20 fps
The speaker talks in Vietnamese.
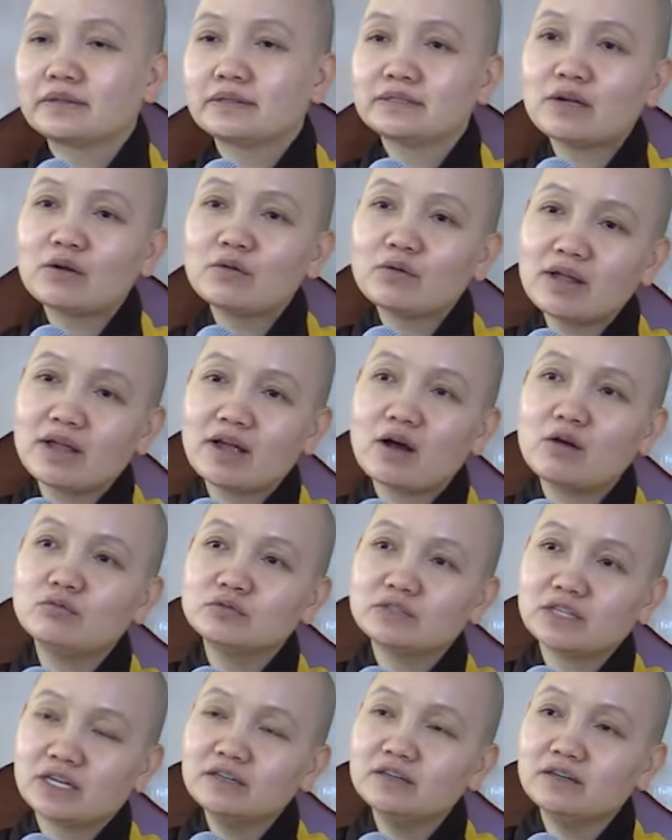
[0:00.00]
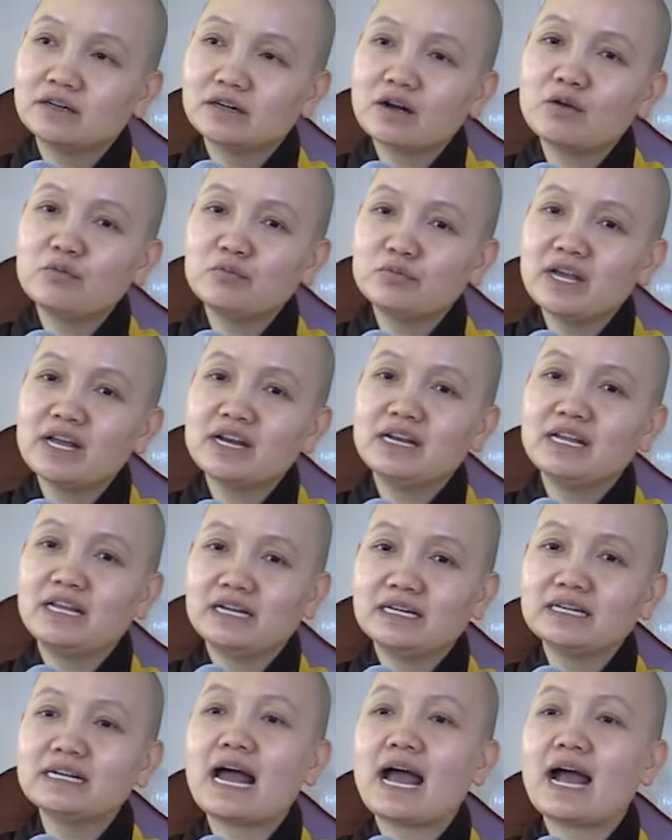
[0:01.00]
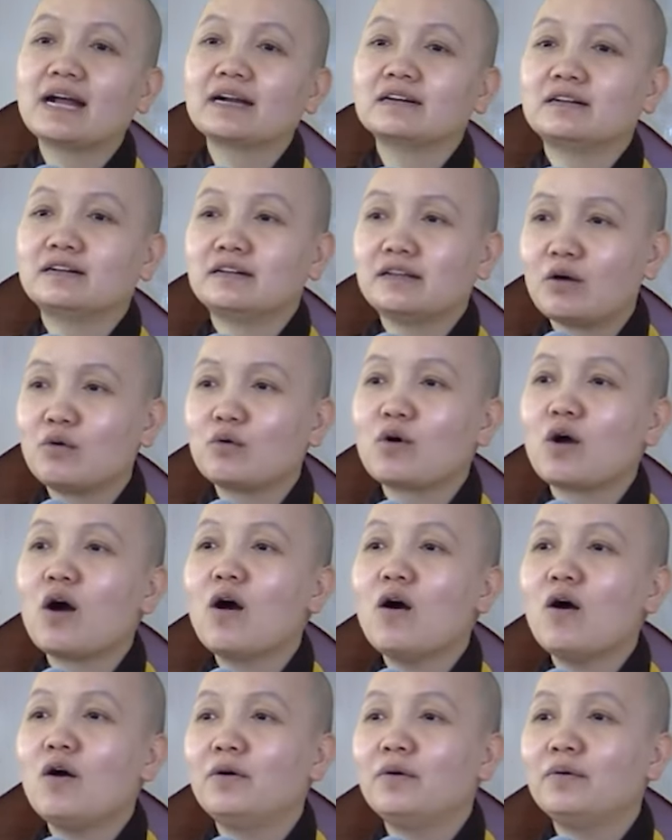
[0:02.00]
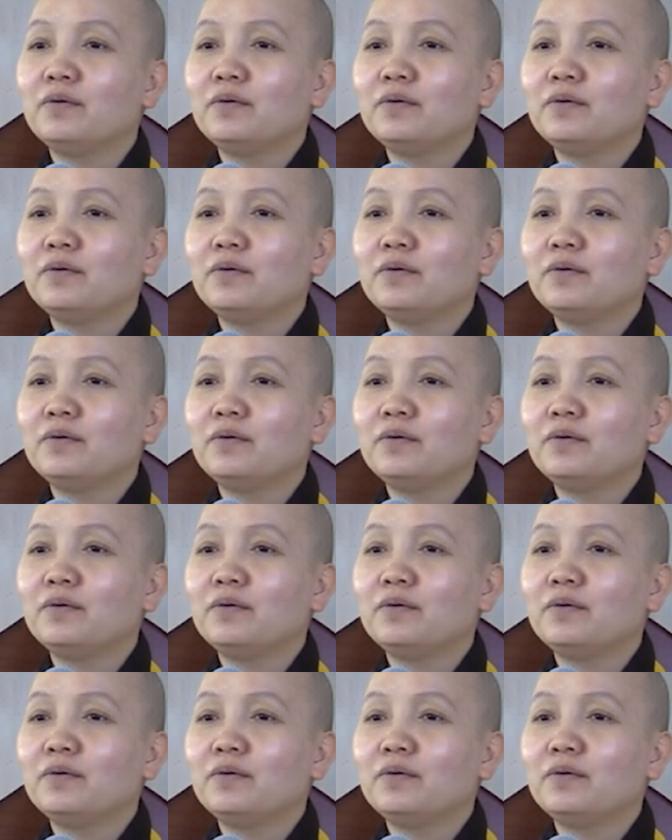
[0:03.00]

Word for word: sau này ông sẽ được công danh hiển đạt, được giàu có.